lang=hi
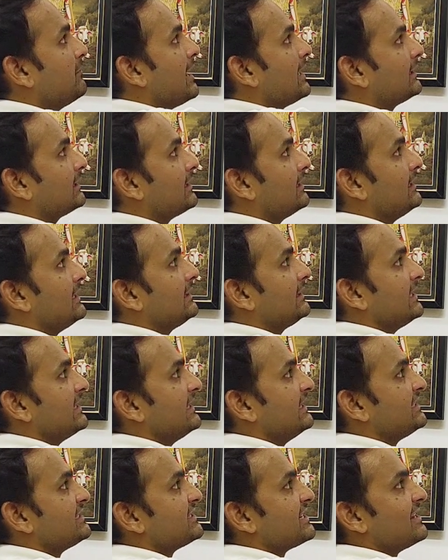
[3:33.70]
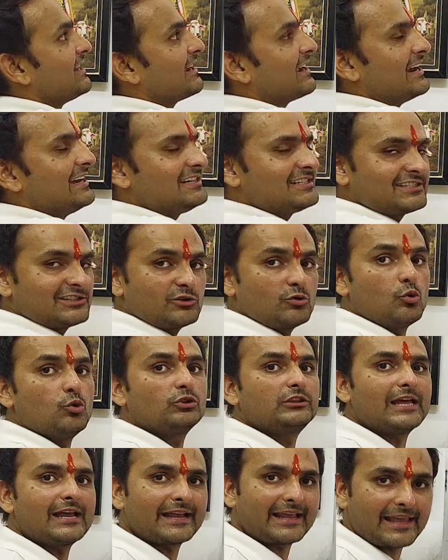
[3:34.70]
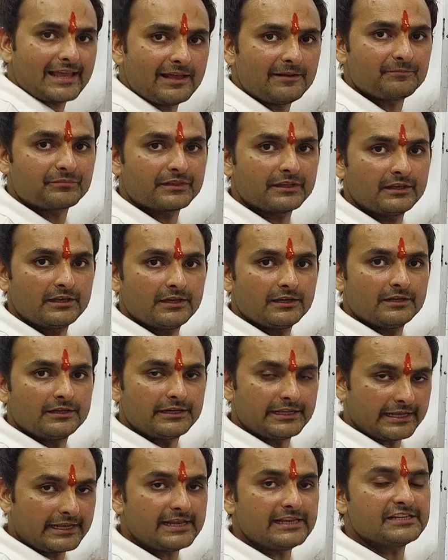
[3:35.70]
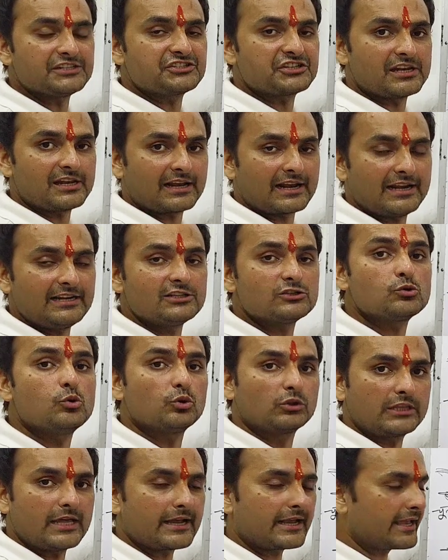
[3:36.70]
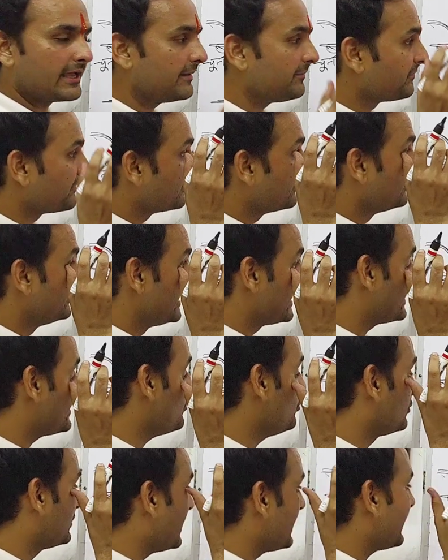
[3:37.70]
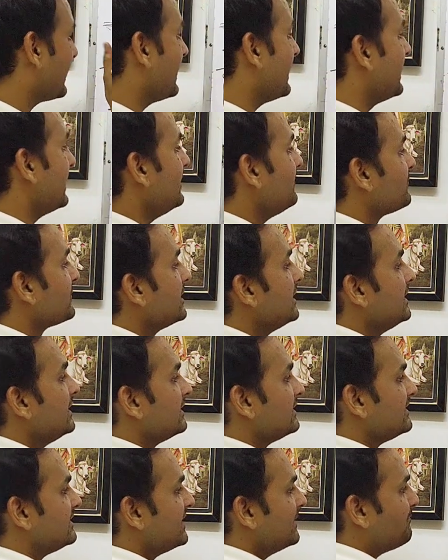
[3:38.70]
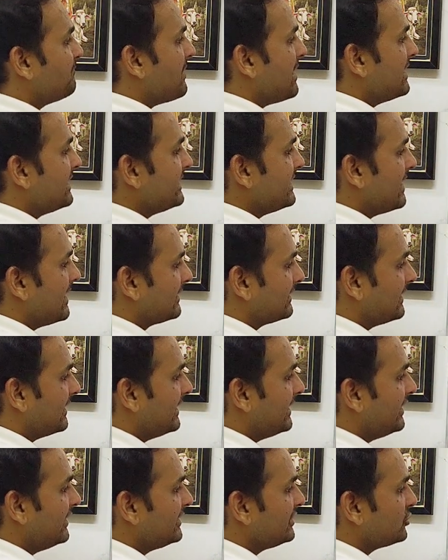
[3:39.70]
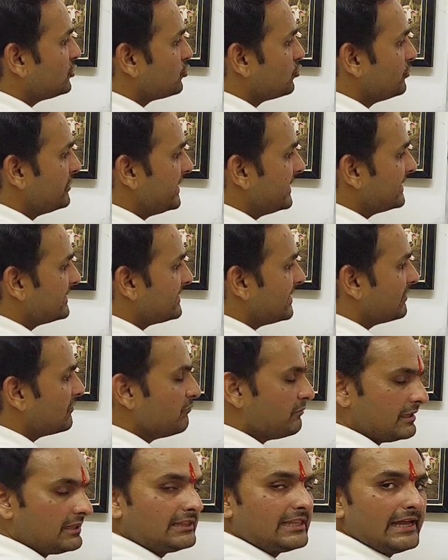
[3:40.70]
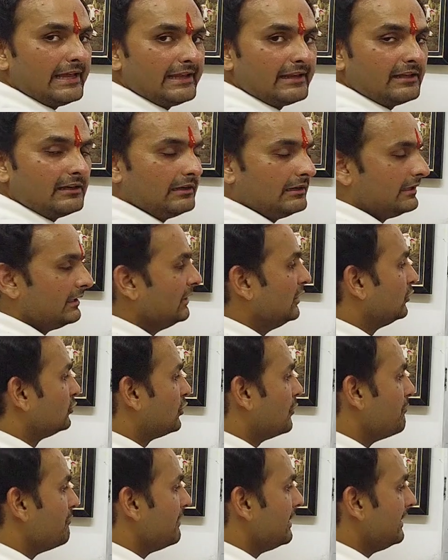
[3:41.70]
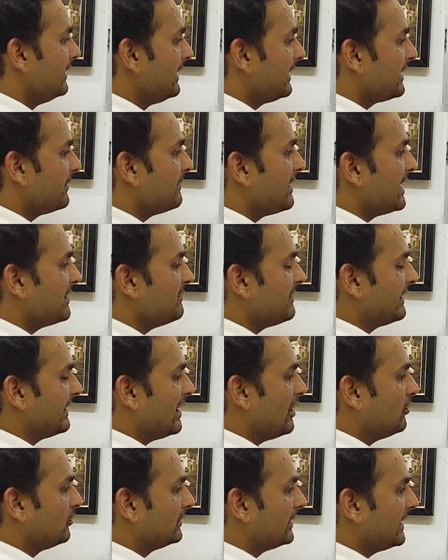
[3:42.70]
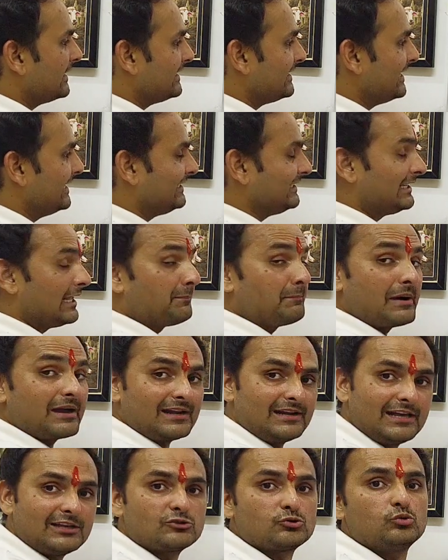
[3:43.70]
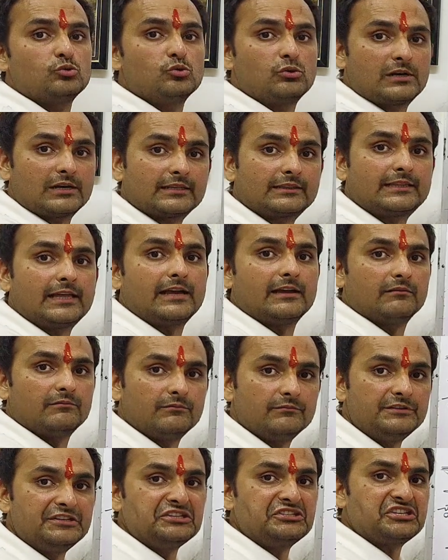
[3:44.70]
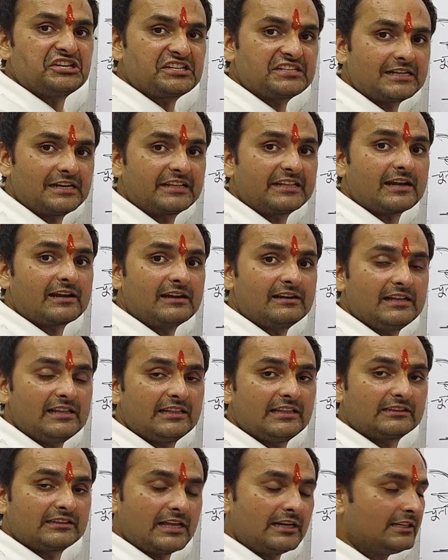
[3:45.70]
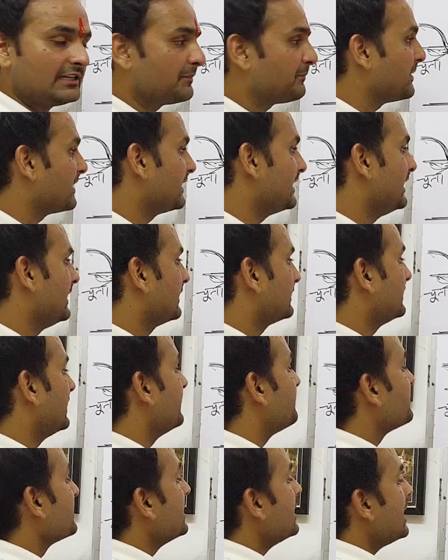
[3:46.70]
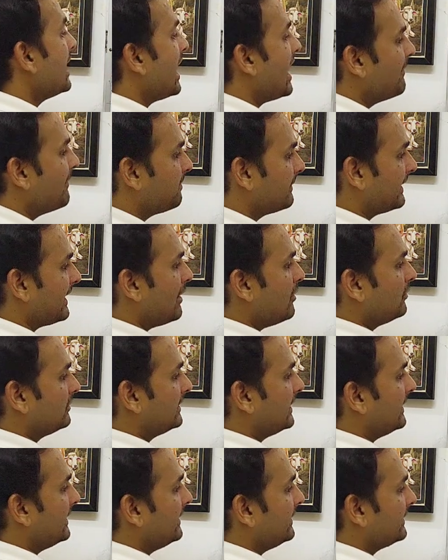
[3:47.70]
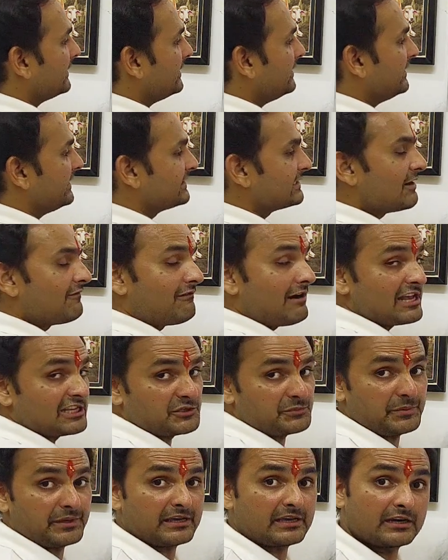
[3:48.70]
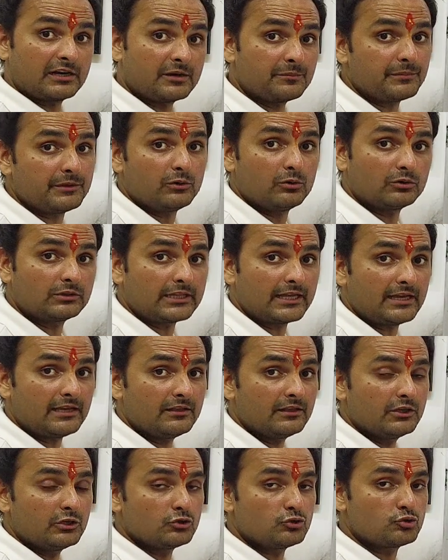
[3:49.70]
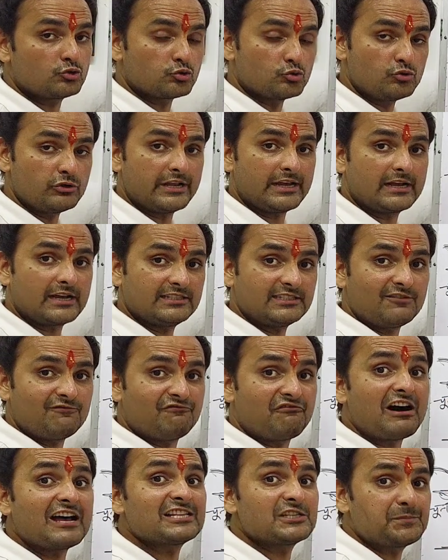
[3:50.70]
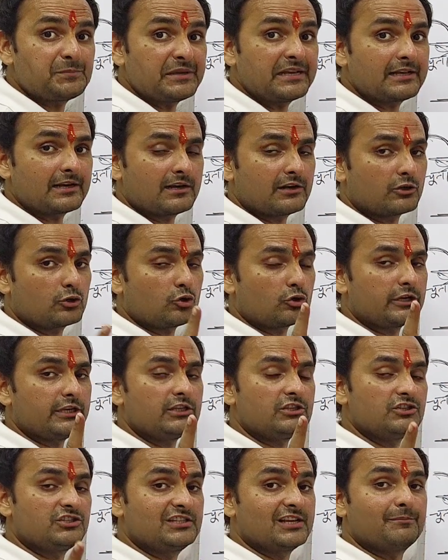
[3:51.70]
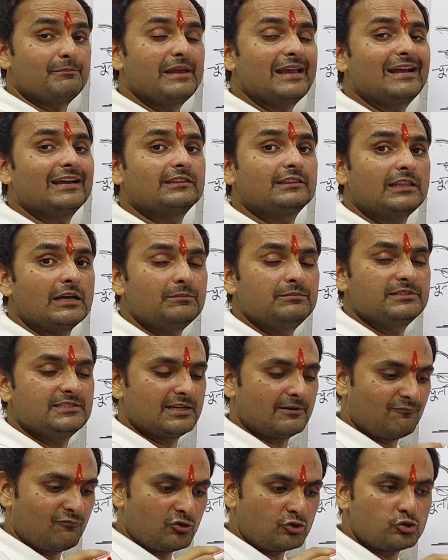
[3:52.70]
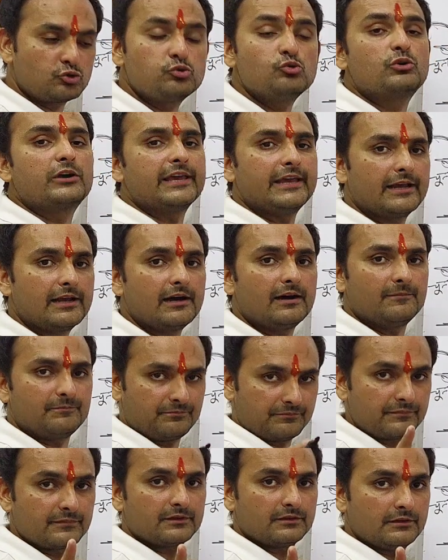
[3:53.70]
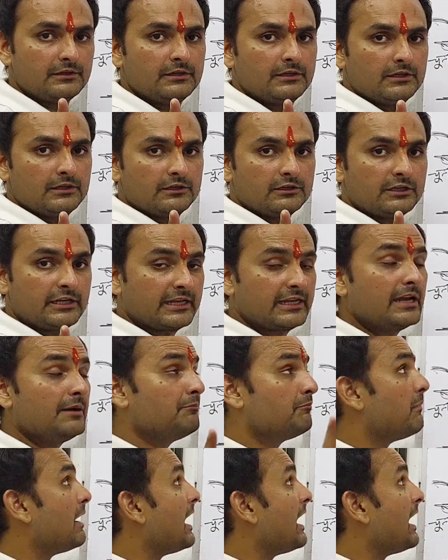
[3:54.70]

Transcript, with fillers: की बात कर लेते हैं स्टेलाकाइट्स होता क्या है ठीक है स्टेलाकाइट्स होता क्या देखिए होता क्या है जब पानी आता है और इस चूने के साथ मिलता है ना तो मिलने के बाद में क्या होता है ये टपकना शुरू करता है नीचे के साथ क्या करने लगता है टपकने लगता है अब क्या होता है कि इसका वाष्पीकरण भी होता है चूने का जब वाष्पीकरण क्योंकि जमेगा तब जब वो सूखेगा ठीक है